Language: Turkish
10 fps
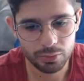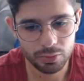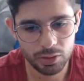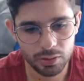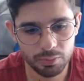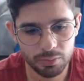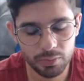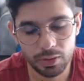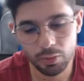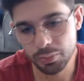Çünkü yayın
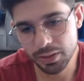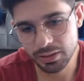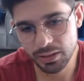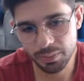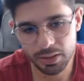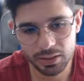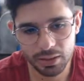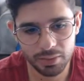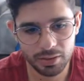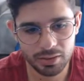OBS'de
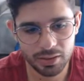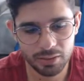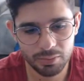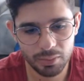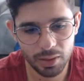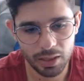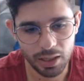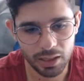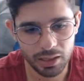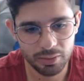yaparken ben istediğim gibi ay
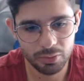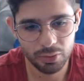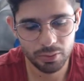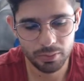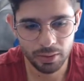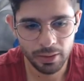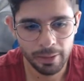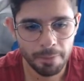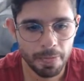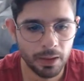ayarlayabiliyorum ama
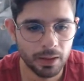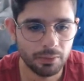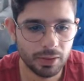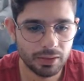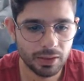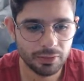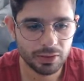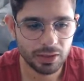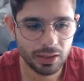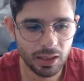maalesef
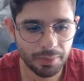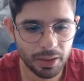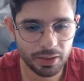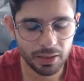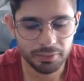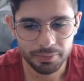ki şeyde yaparken